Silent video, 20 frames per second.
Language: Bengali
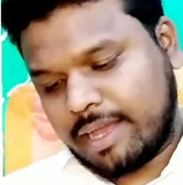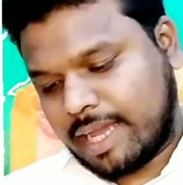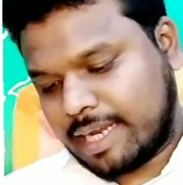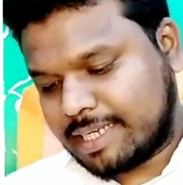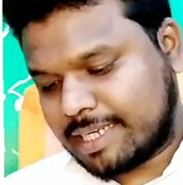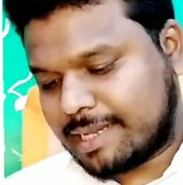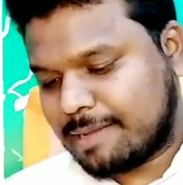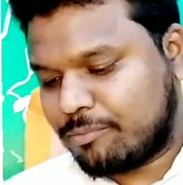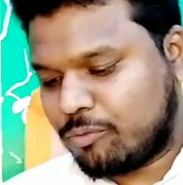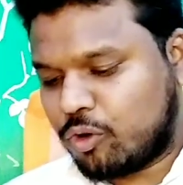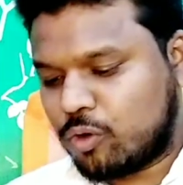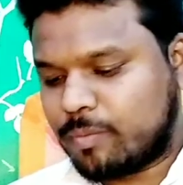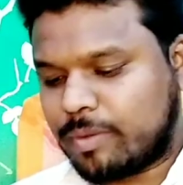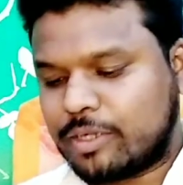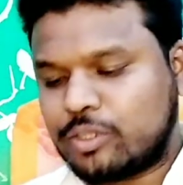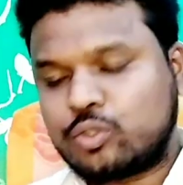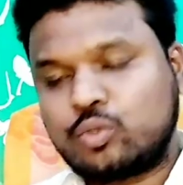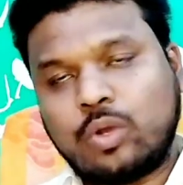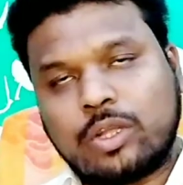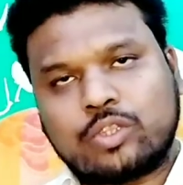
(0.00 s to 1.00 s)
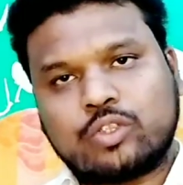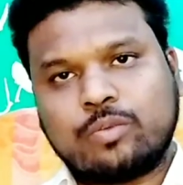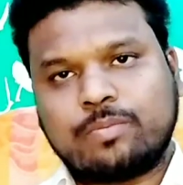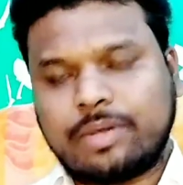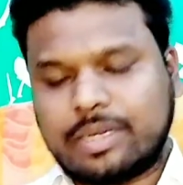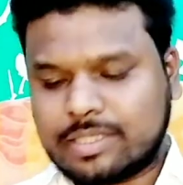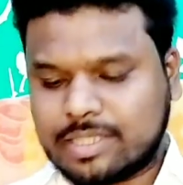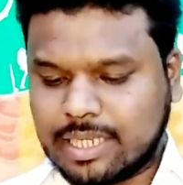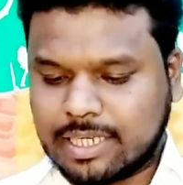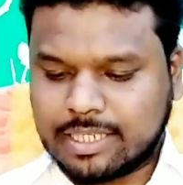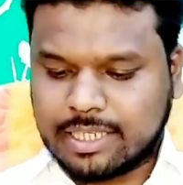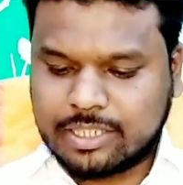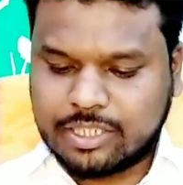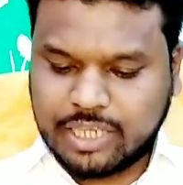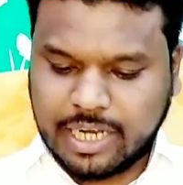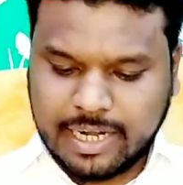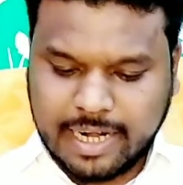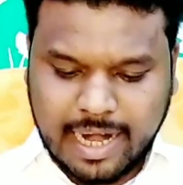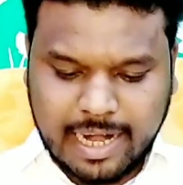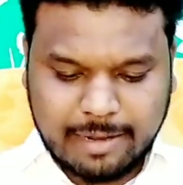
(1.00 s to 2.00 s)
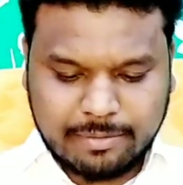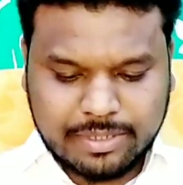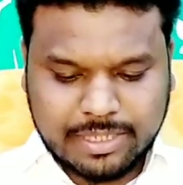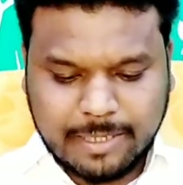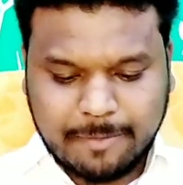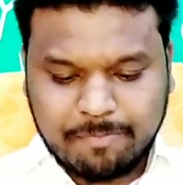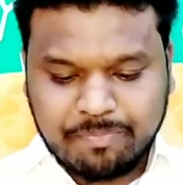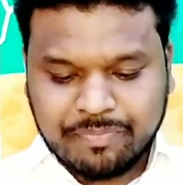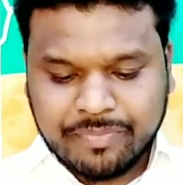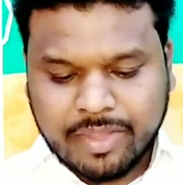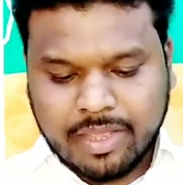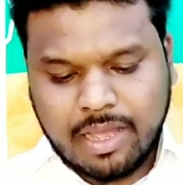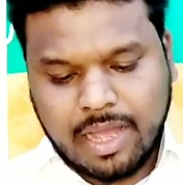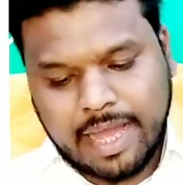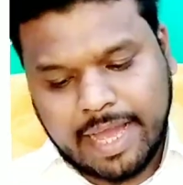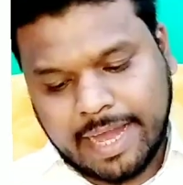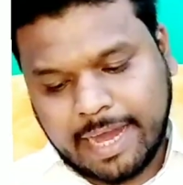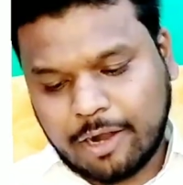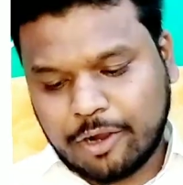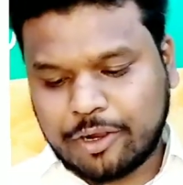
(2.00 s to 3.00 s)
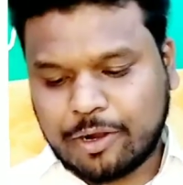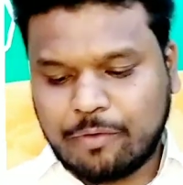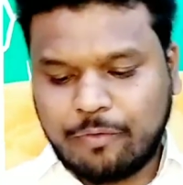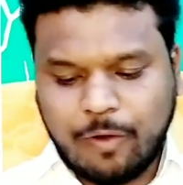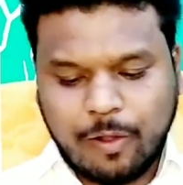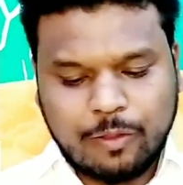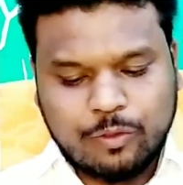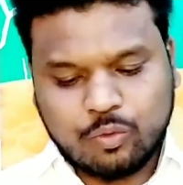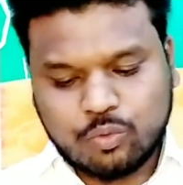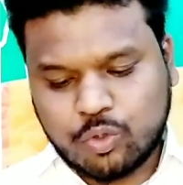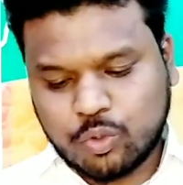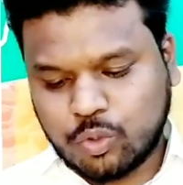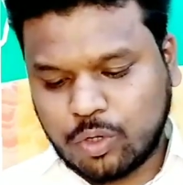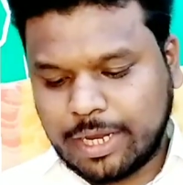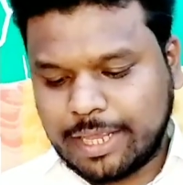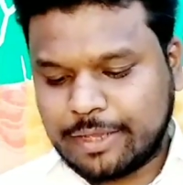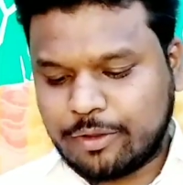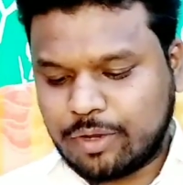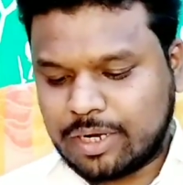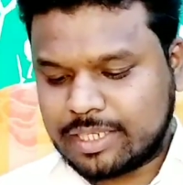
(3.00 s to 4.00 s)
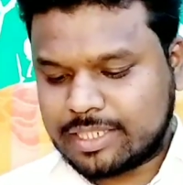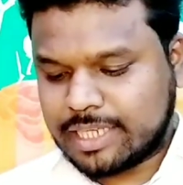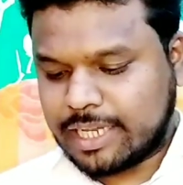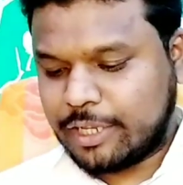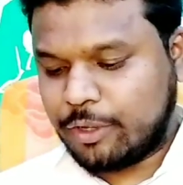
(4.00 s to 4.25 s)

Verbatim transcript: এটিকে মোহনবাগান চুয়াত্তর পার্সেন্ট চেন্নাই এফসি এগারোটা ফল দুটো দলেই করেছে